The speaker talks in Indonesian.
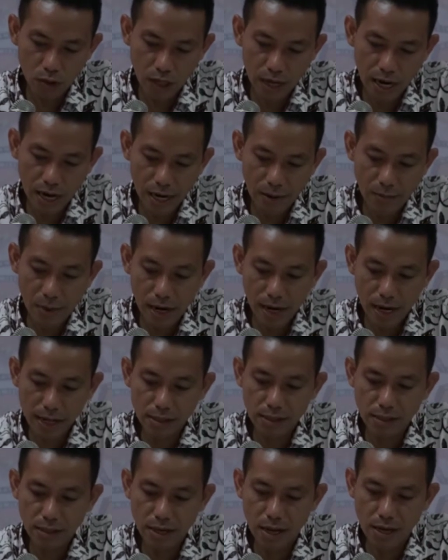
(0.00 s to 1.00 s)
Tenggara
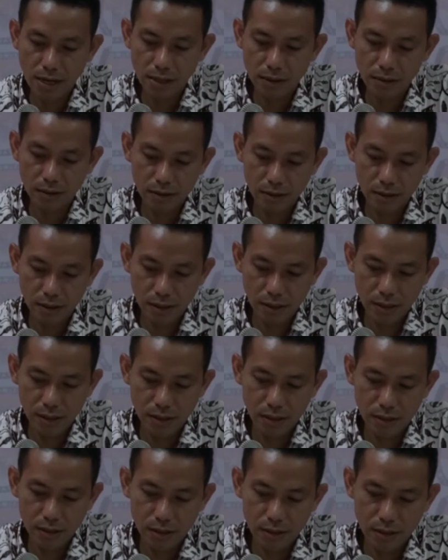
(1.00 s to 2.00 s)
Barat yang e,
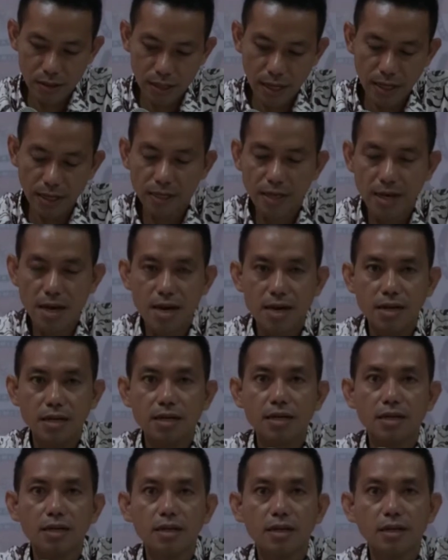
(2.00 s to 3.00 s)

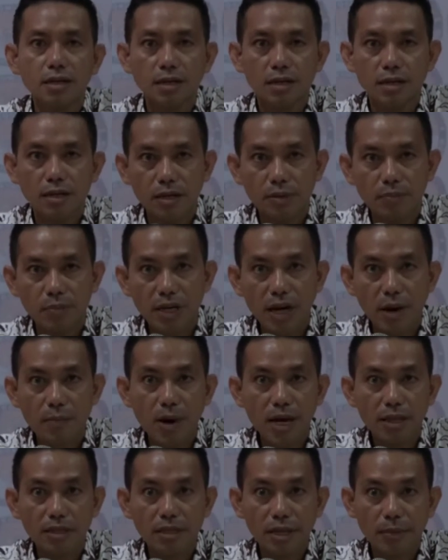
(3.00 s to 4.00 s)
tadinya e,
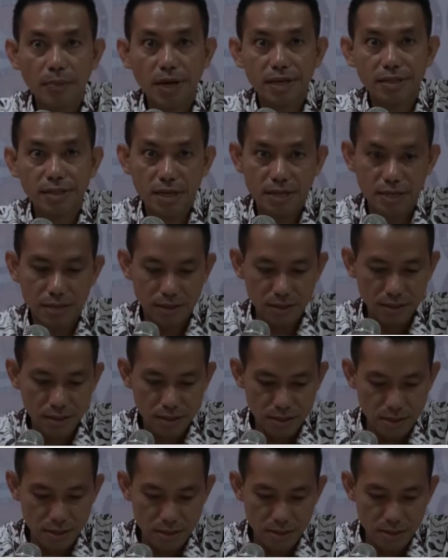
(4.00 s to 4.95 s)
penambahan TPS tadi.